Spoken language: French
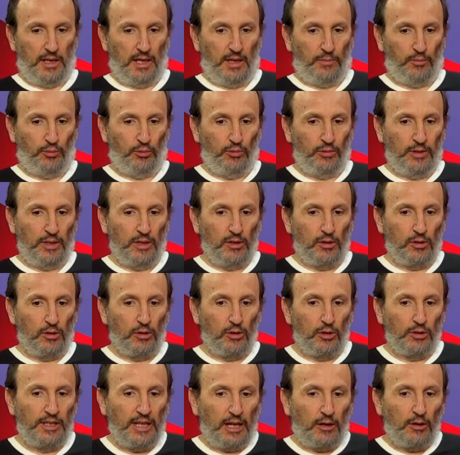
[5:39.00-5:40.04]
et puis, euh,
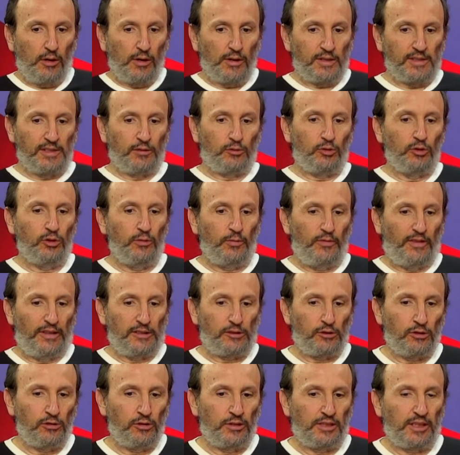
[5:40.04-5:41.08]
le dialogue, c'est une
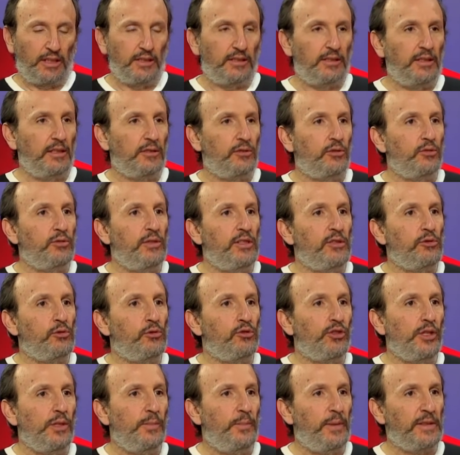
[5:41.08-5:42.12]
façon de traiter tous les
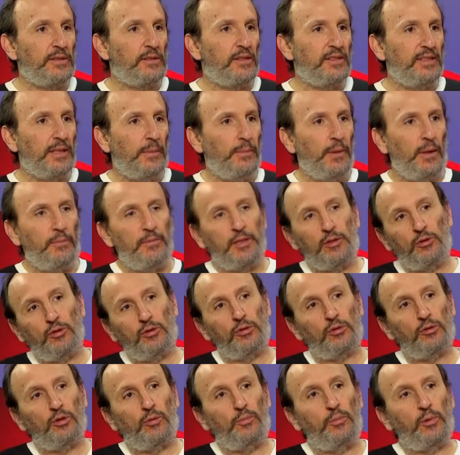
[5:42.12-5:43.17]
sujets parce que ça permet
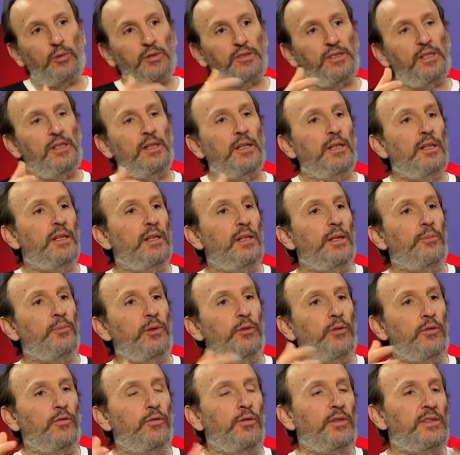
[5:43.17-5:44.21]
d'opposer les,
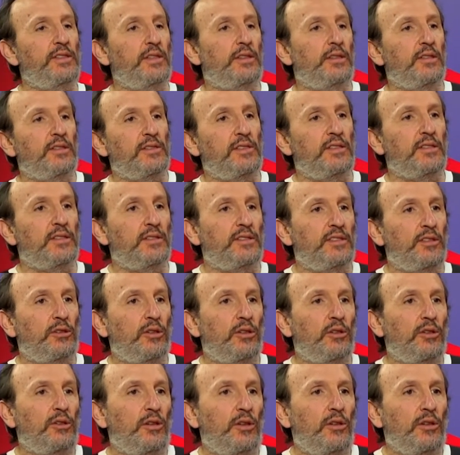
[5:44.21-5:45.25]
points de vue. C'est,
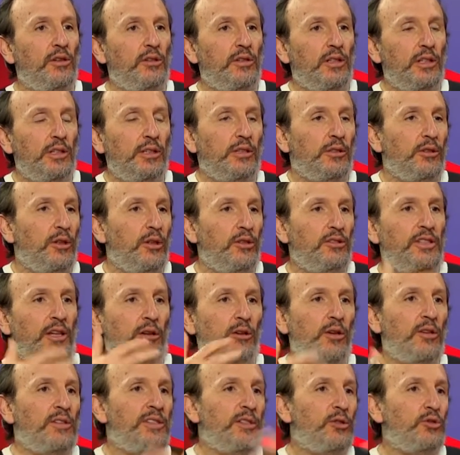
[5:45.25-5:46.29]
euh, un
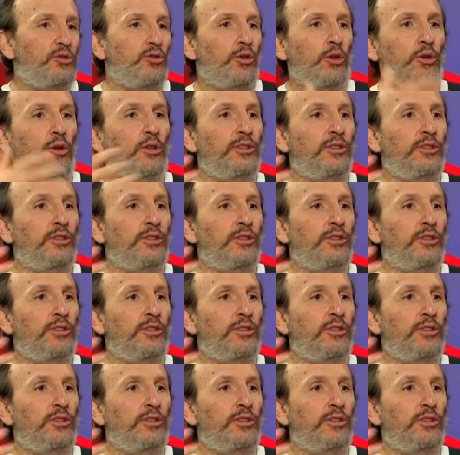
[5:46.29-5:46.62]
dialogue, c'est toujours